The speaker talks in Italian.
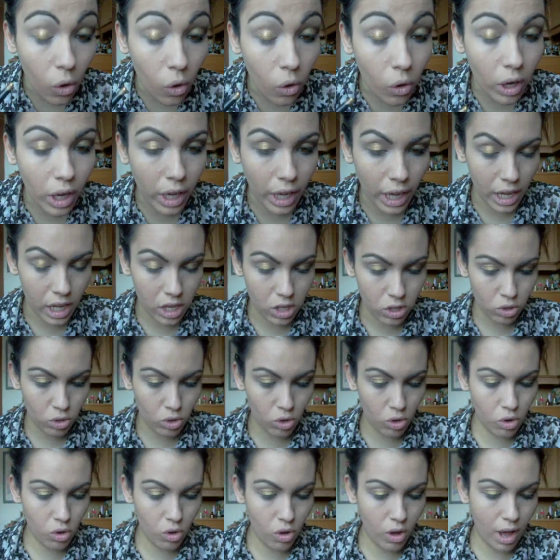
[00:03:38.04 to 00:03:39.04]
ok
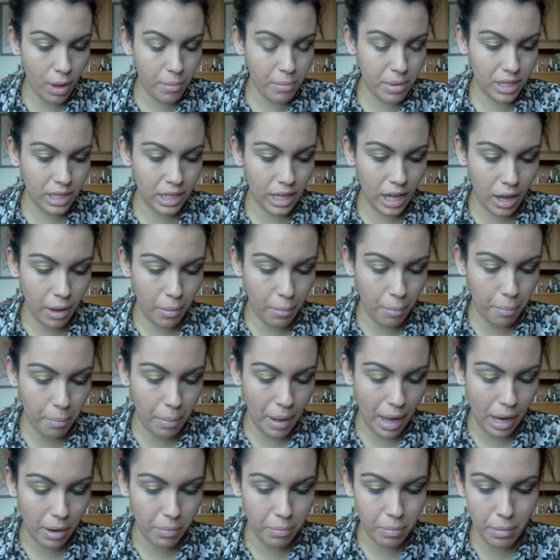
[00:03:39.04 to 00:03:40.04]
solo a metà
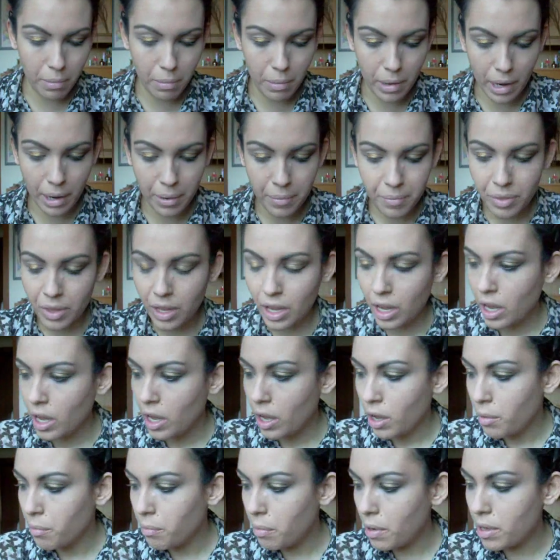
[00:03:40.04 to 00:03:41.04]
palpebra
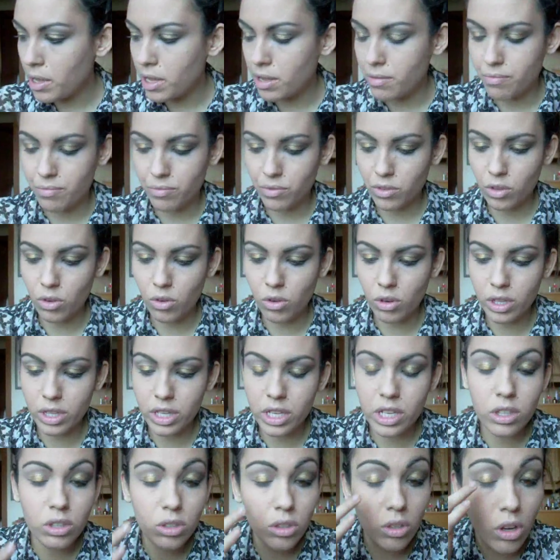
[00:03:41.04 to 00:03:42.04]
poi col
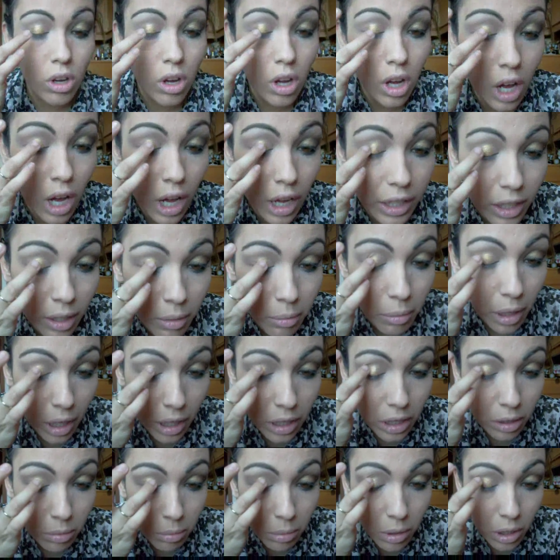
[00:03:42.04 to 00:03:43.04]
dito andiamo un
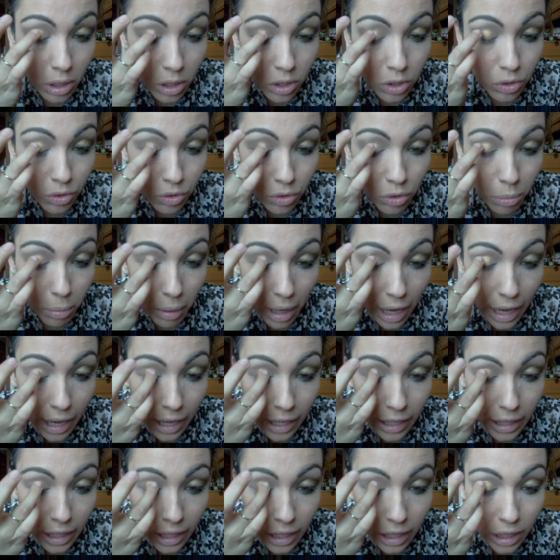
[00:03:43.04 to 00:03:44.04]
attimino a
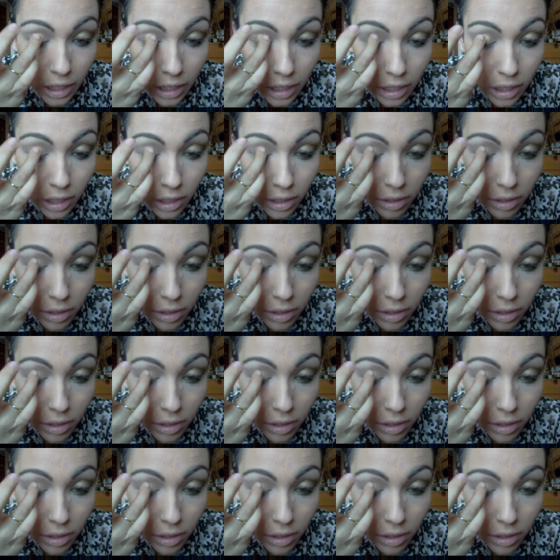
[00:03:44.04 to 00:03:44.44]
sfumare